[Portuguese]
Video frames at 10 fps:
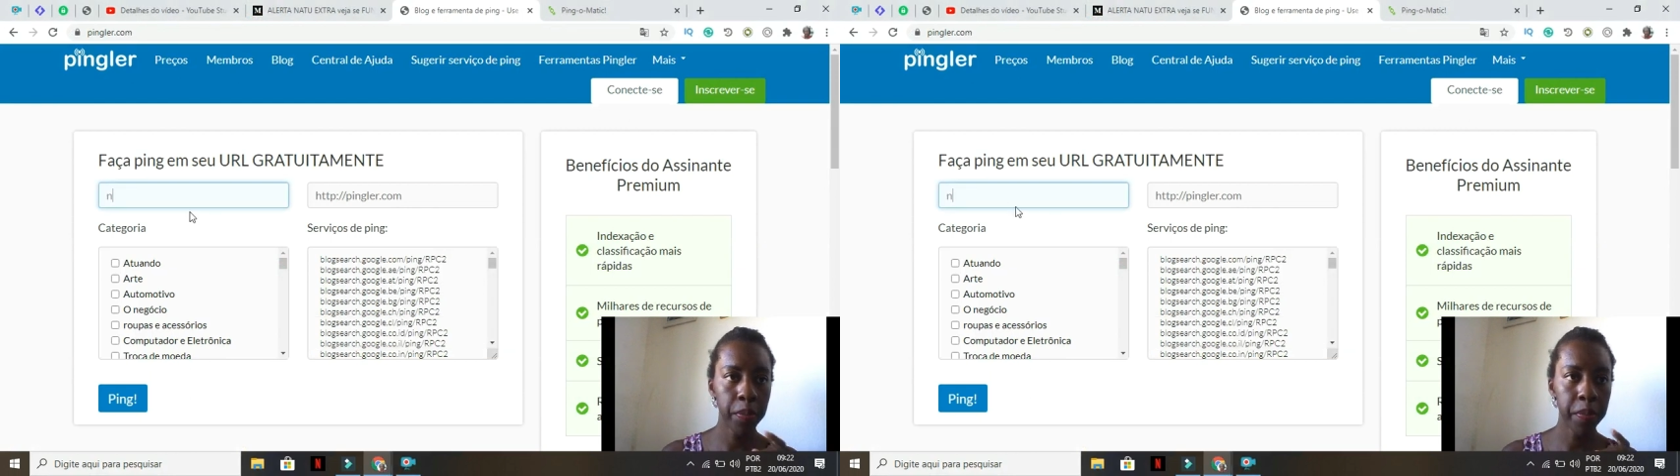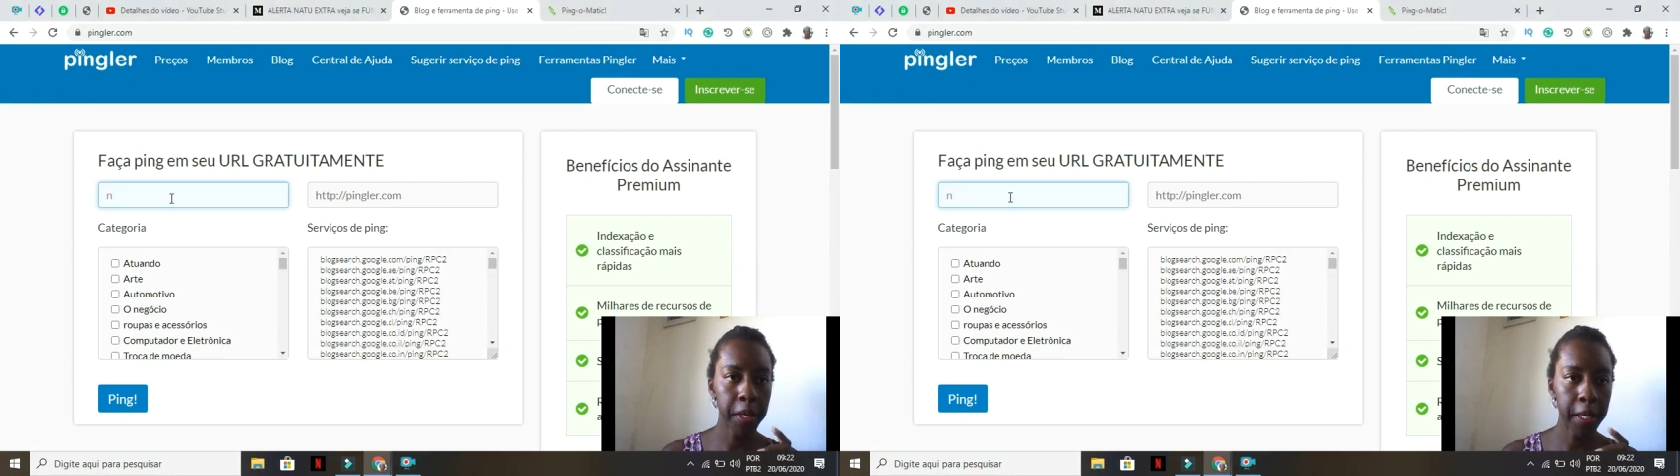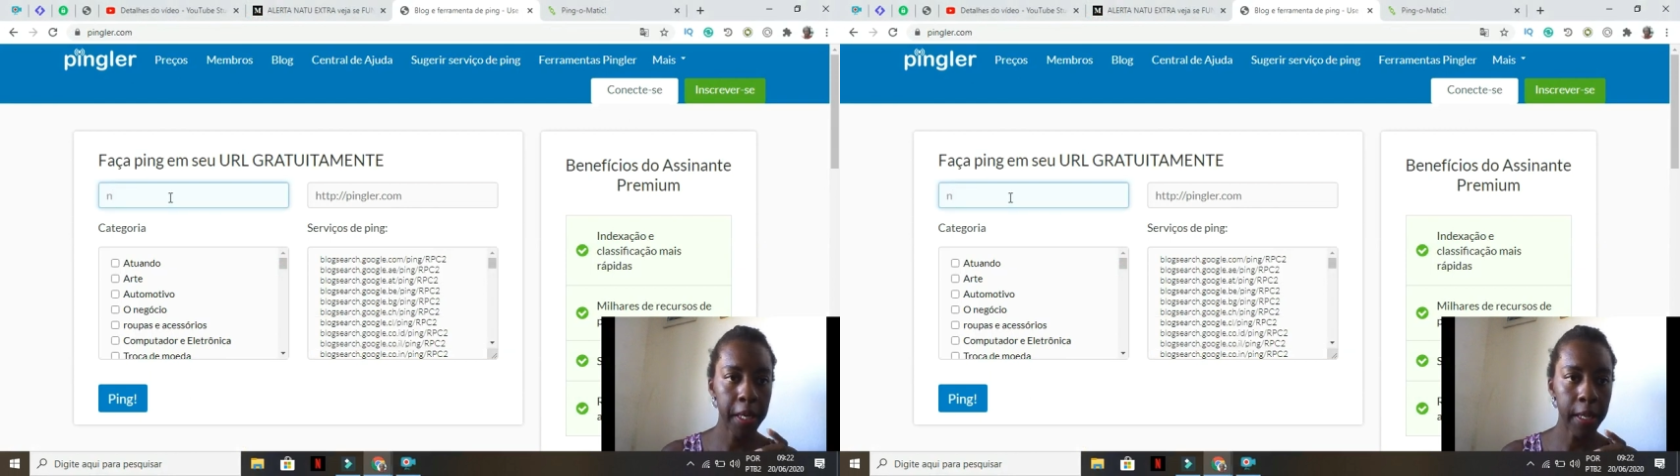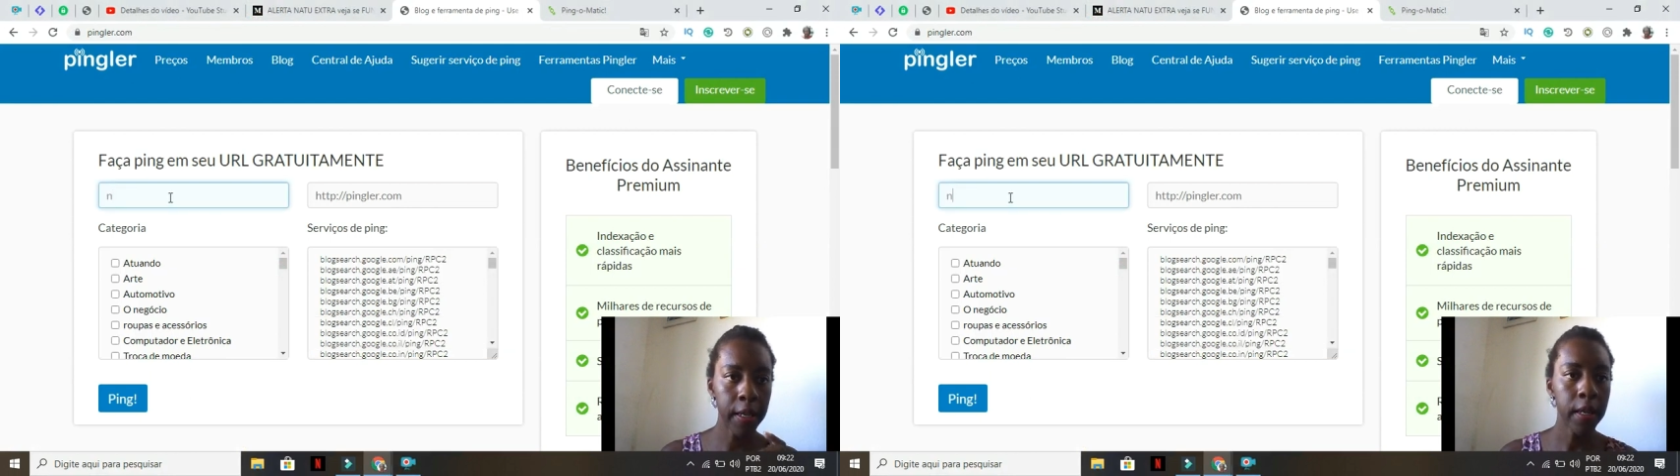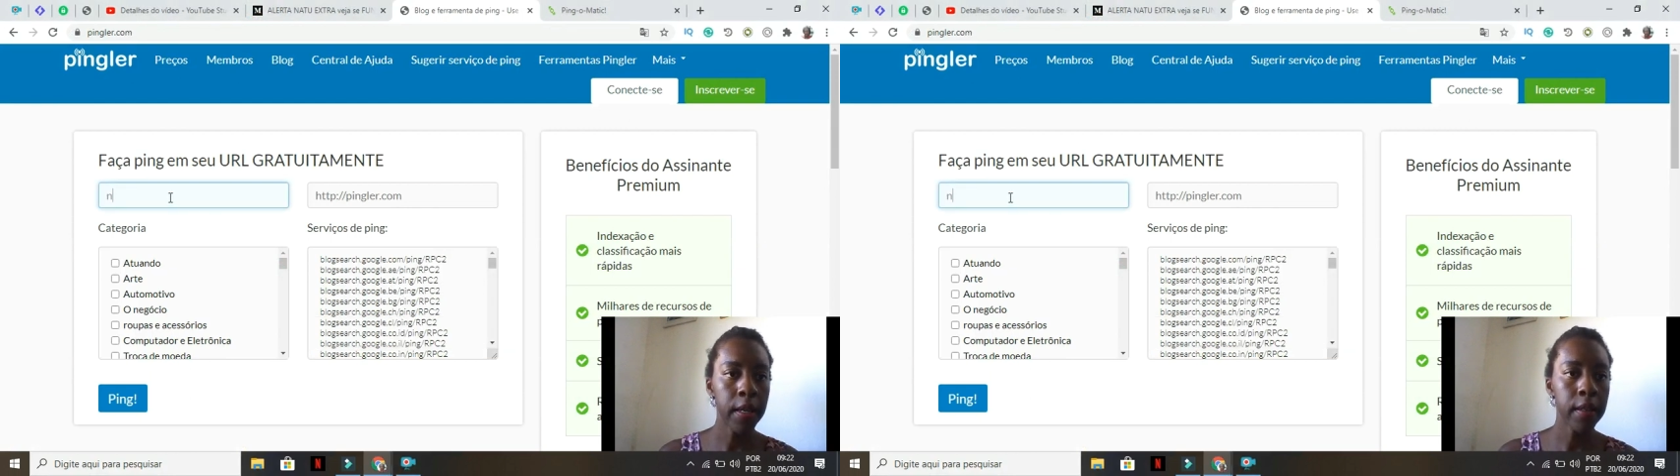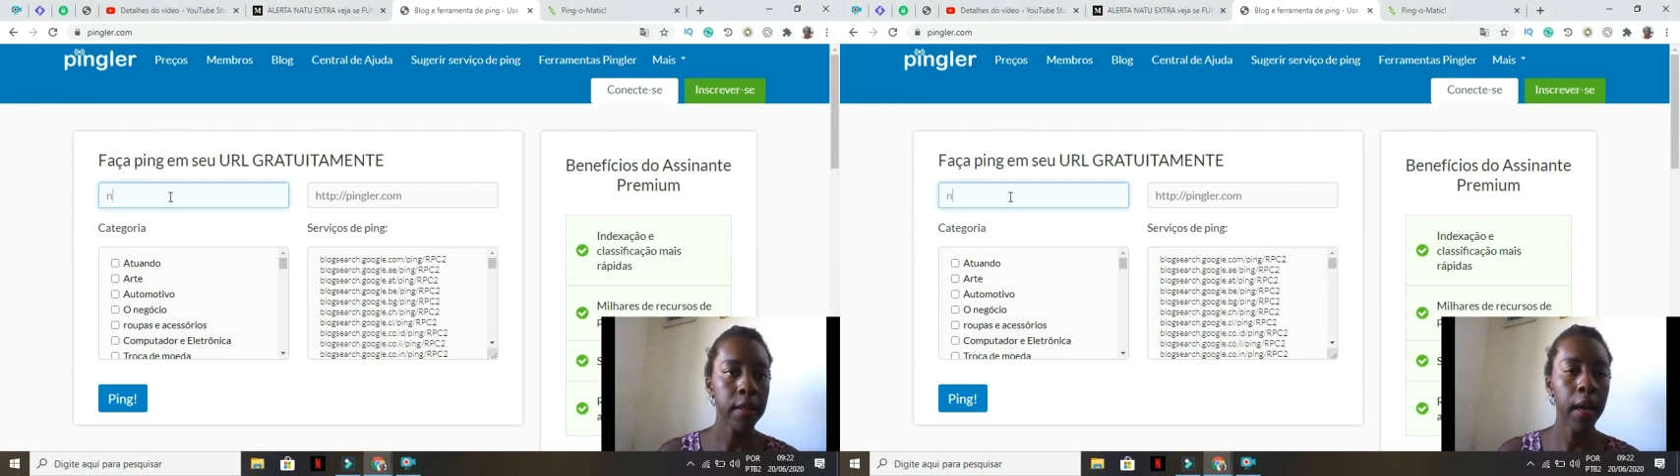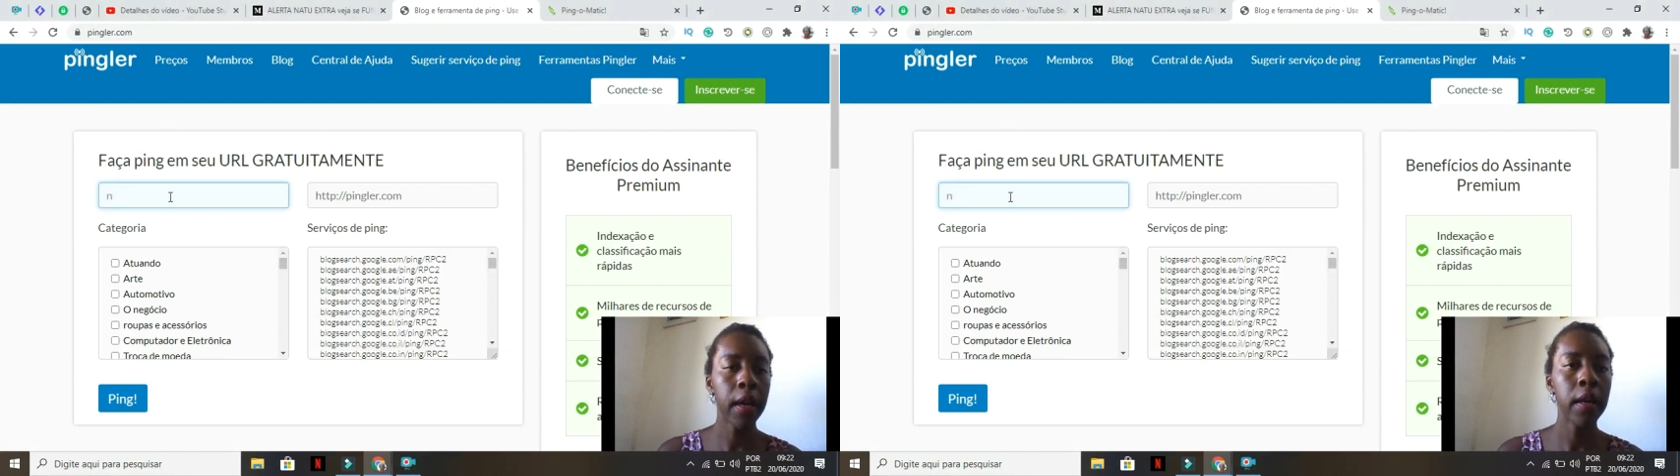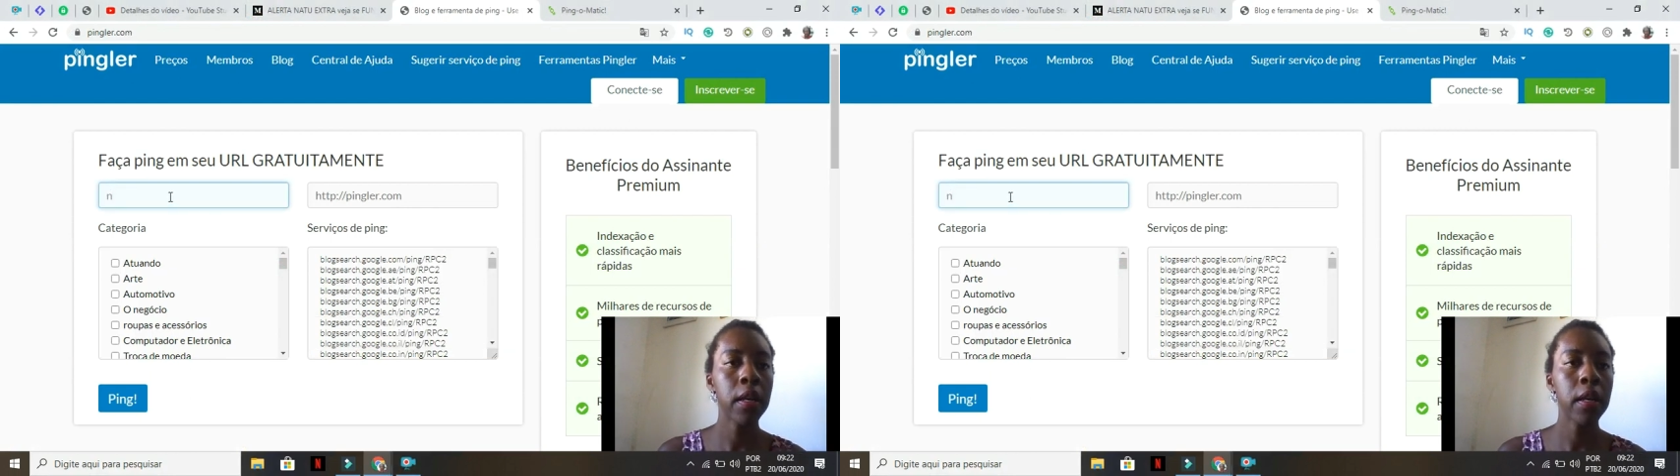Pingle, tá?